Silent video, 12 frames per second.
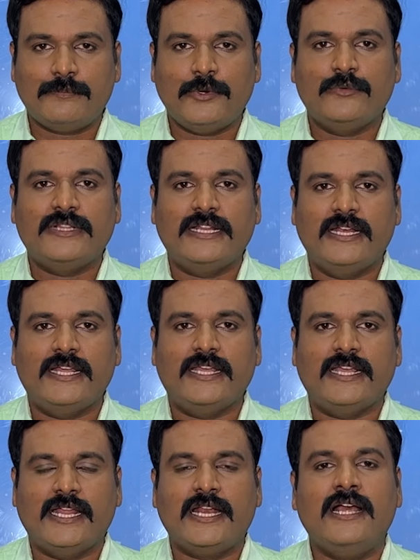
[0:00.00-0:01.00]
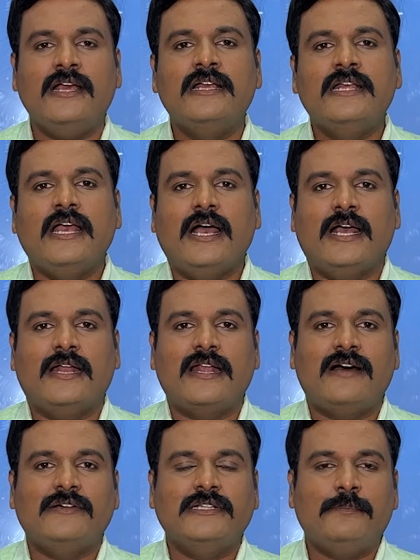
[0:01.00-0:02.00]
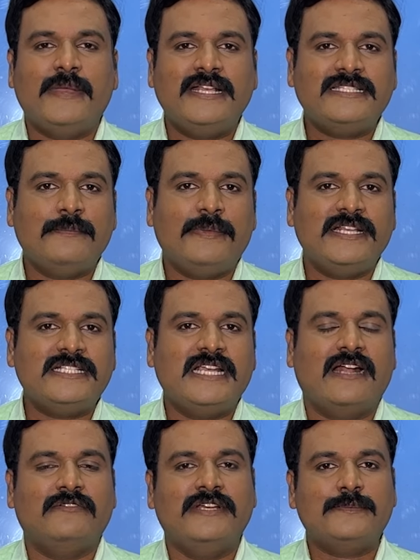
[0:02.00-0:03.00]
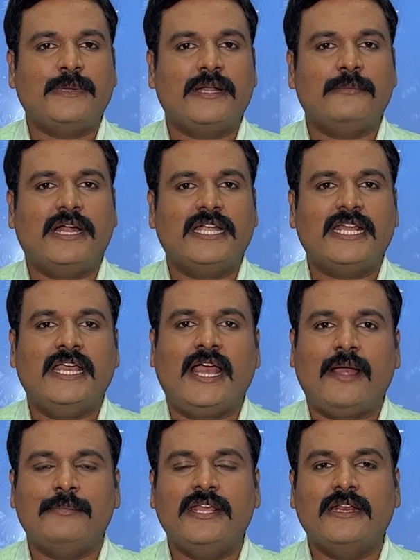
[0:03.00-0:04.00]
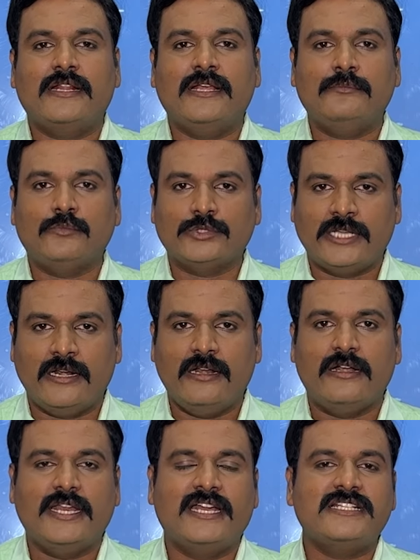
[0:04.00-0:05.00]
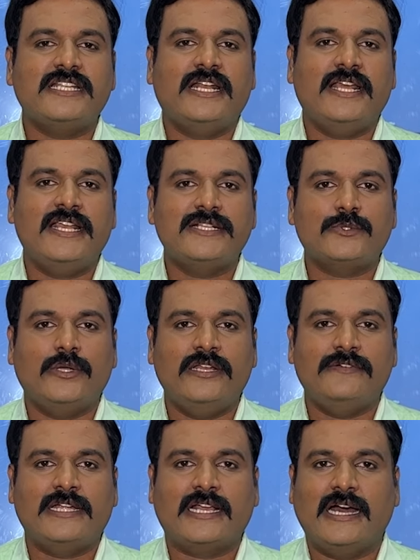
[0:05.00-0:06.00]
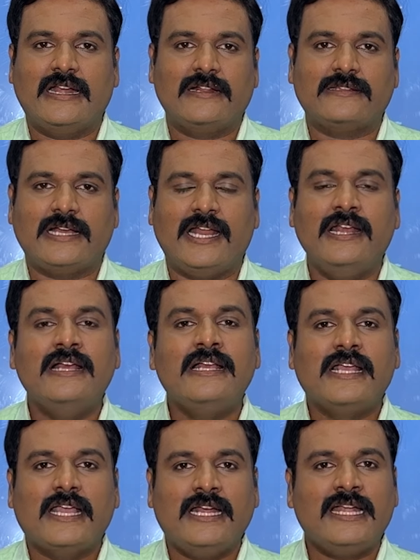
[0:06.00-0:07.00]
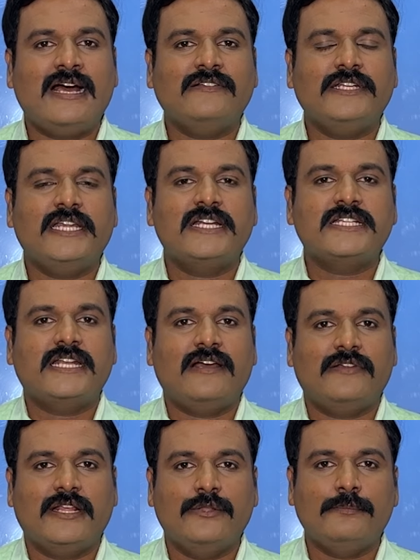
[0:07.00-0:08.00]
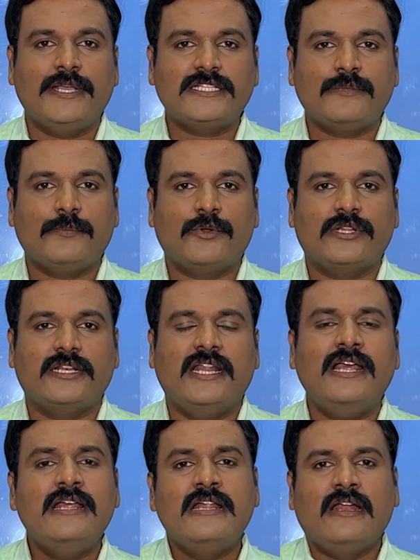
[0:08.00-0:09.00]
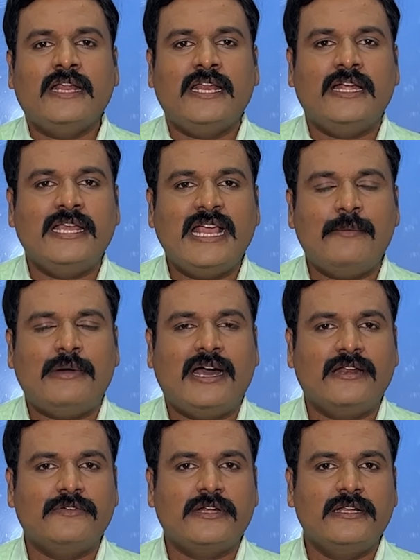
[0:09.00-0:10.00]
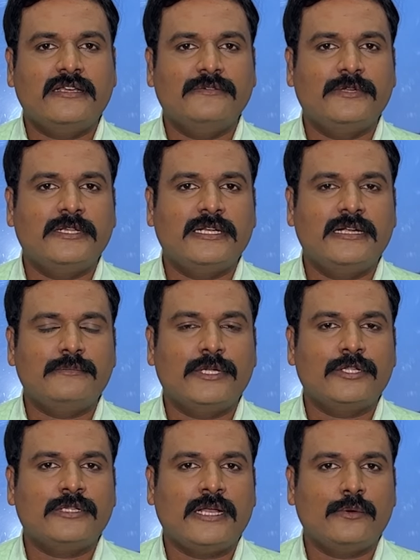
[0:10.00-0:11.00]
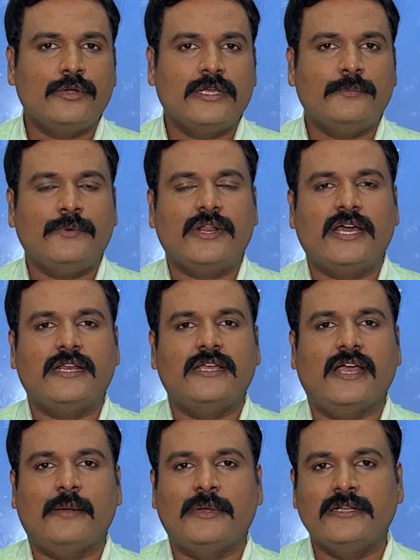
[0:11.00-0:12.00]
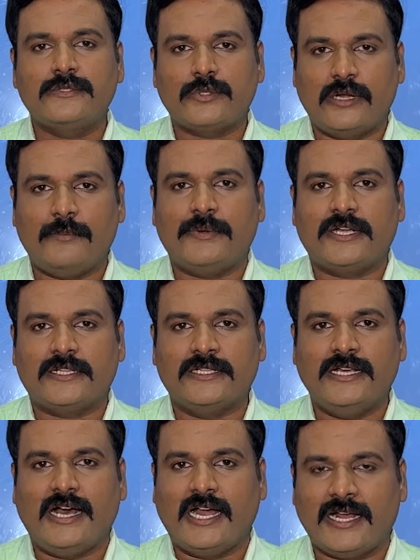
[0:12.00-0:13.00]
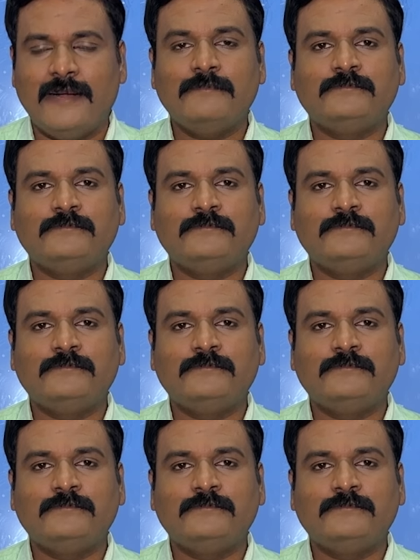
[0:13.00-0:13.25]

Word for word: போவதில்லை ஏன்னா நான் வந்து பேசி பேசி பேசி அட்வைஸ் பண்ண மாட்டேன் அப்படிங்கிறத முதல் நிகழ்ச்சியிலேயே சொல்லிவிட்ட காரணத்தால் இரண்டாவது நிகழ்ச்சியில் அவர் எதுவும் பேச போறதில்லை நேரடியாக மாணவர்களுக்கு விருதுகள் மட்டும்தான் கொடுக்க போறாரு அப்படின்னு சொல்லப்பட்டது ஆனால்